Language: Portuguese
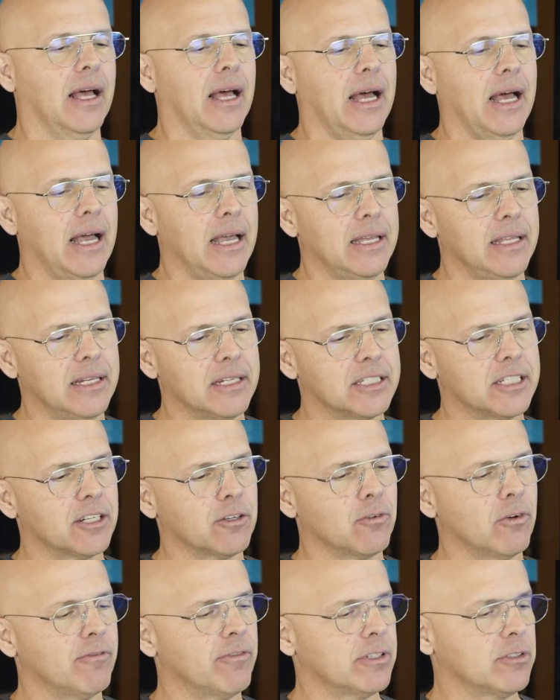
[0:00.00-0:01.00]
Aí ele
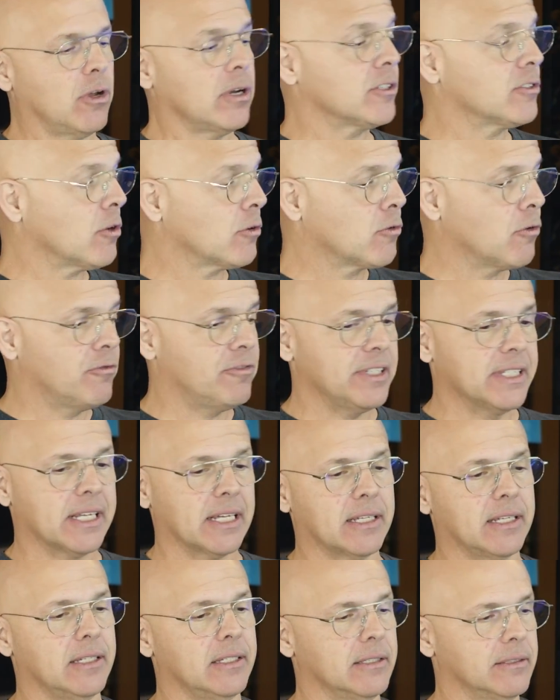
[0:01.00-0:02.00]
chegou e falou assim, olha só o que eu fiz
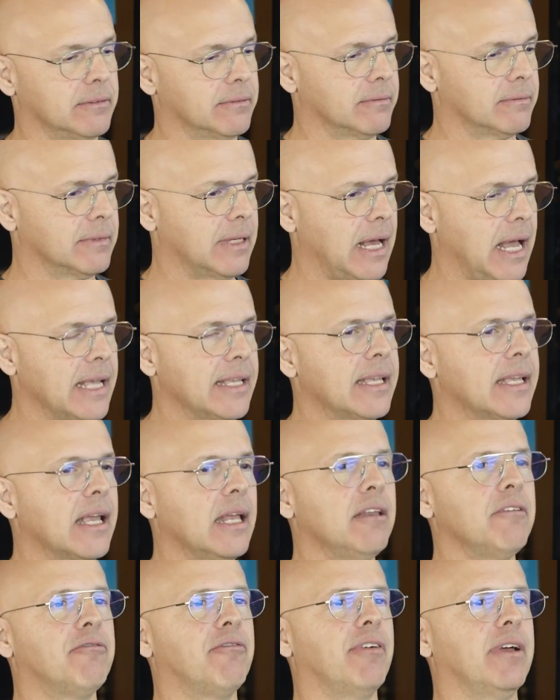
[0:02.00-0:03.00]
aqui. Aí o que, que,
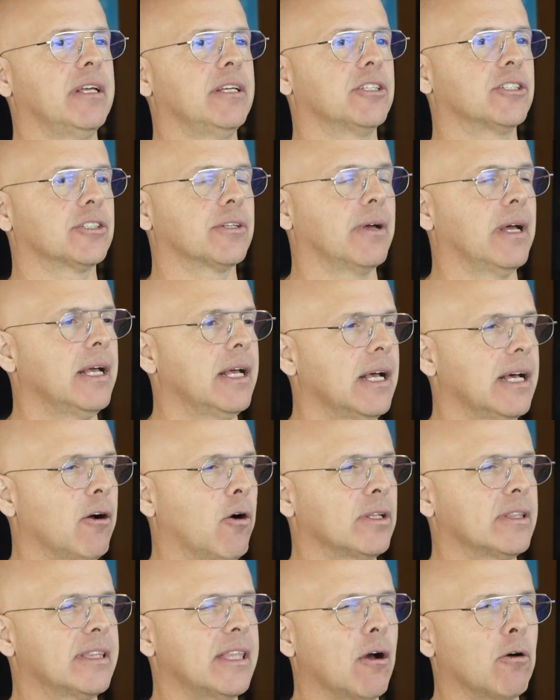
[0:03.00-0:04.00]
ele fez?
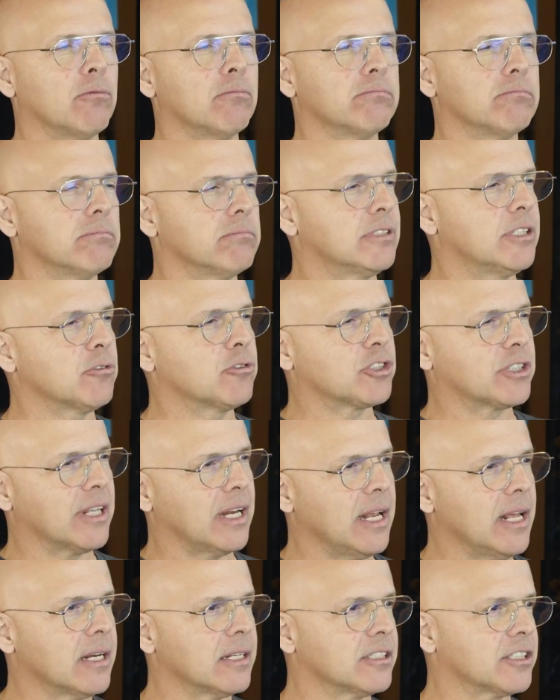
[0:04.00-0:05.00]
Hotel cinco
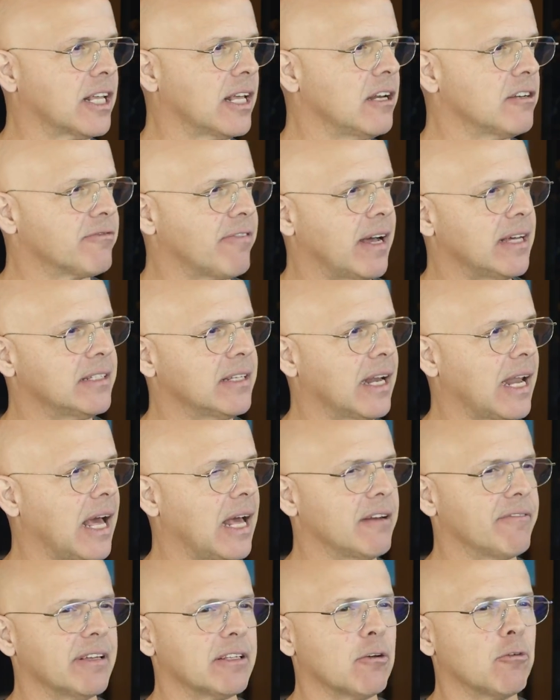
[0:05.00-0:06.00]
estrelas, o que eles fazem lá?
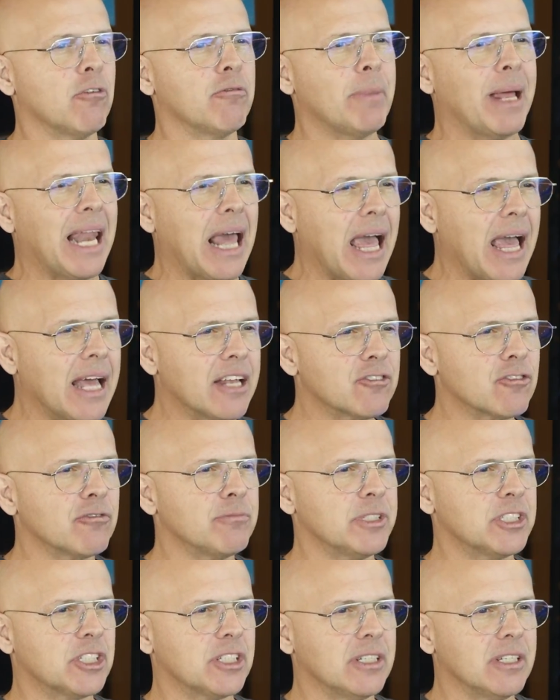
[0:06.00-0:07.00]
Ele faz ovo melete, ovo
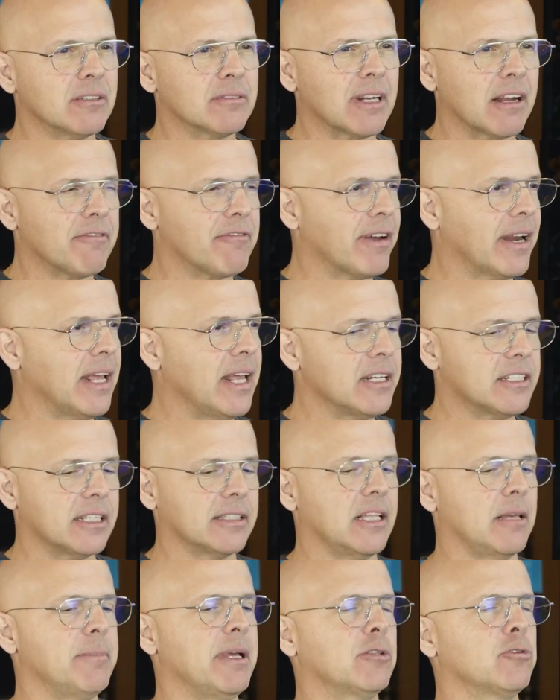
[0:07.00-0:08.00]
mexido na frente, aí
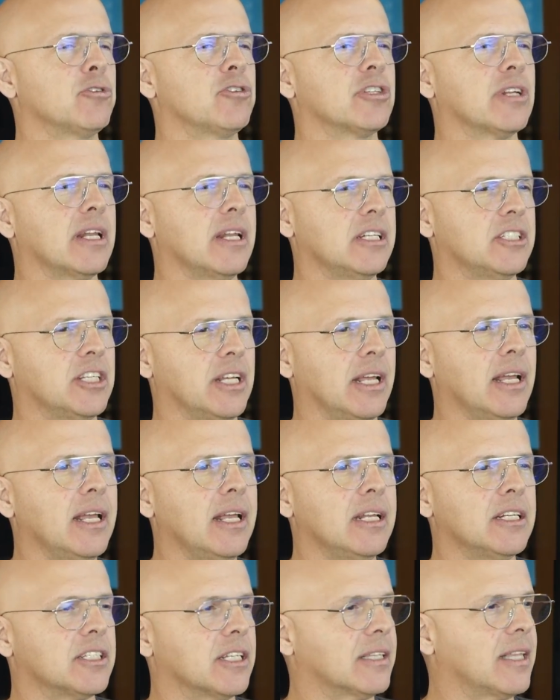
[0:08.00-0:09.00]
tem meia dúzia de
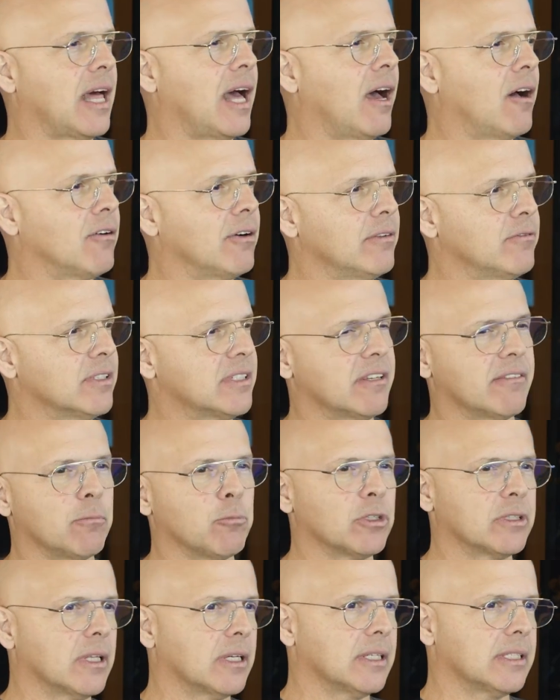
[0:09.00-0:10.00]
ingrediente e tal, aí você vai
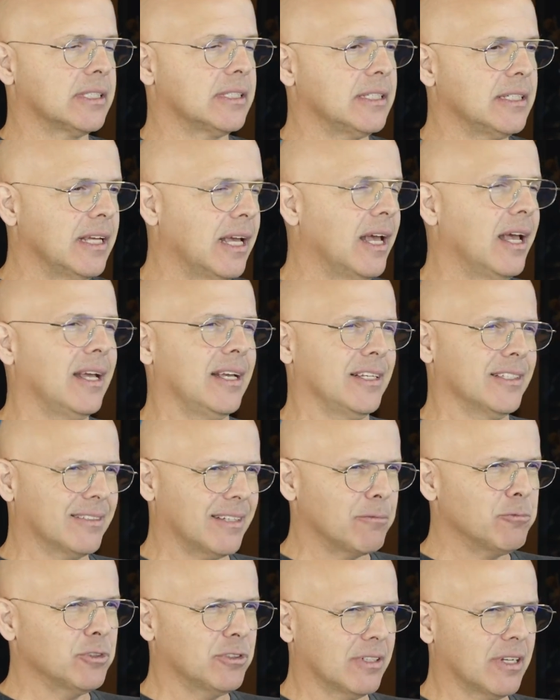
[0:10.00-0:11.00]
montando assim.
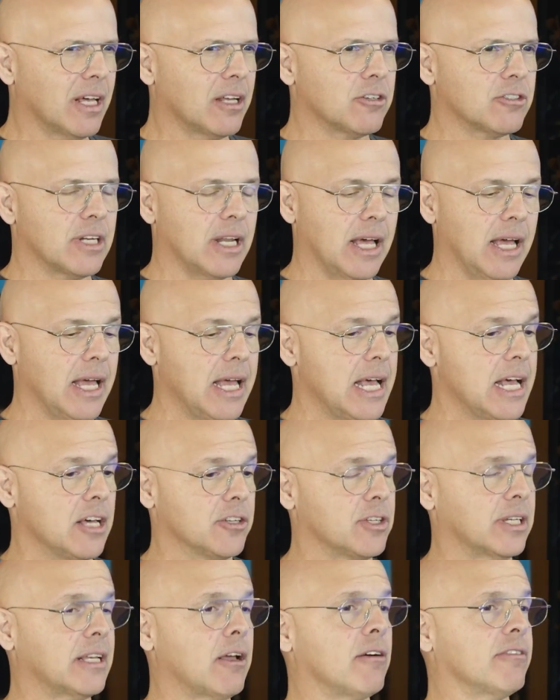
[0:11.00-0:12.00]
Isso há muitos anos, né?
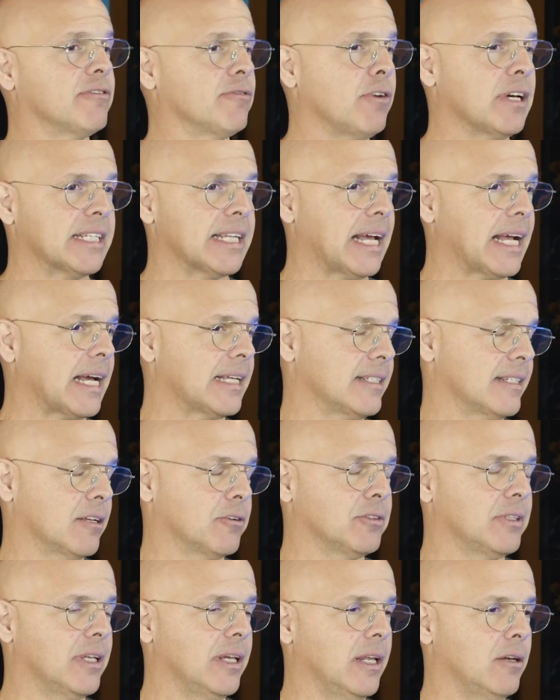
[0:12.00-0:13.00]
Só que olha a
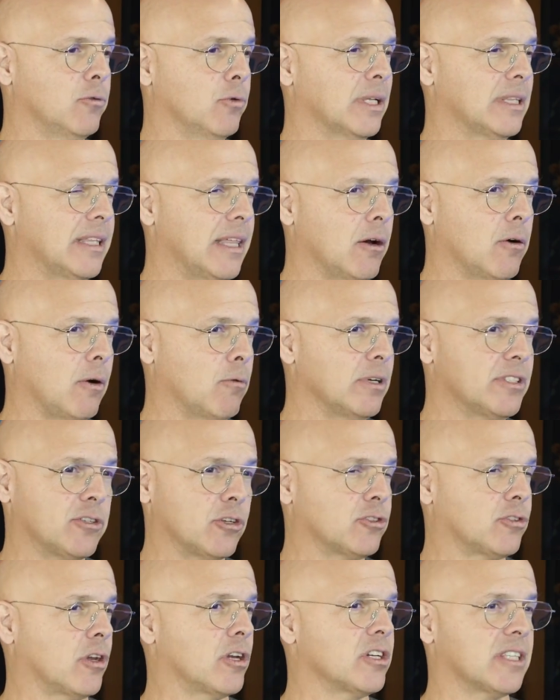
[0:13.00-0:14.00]
sacação dele. O hotel, esse
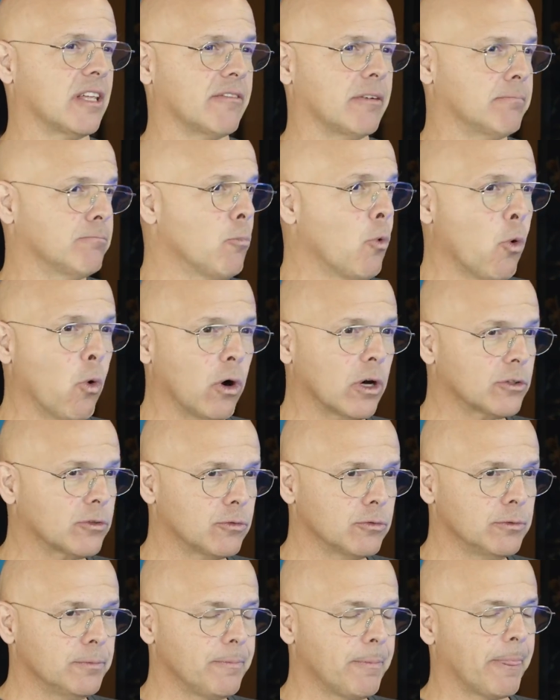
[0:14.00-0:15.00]
restaurante estava
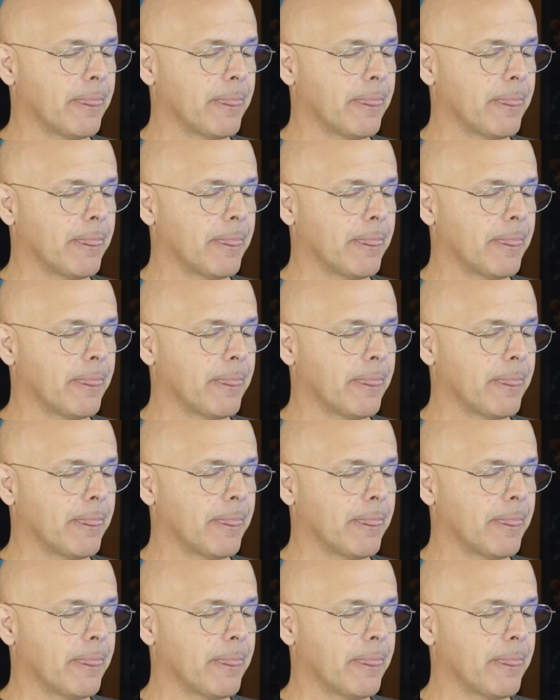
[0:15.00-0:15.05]
morto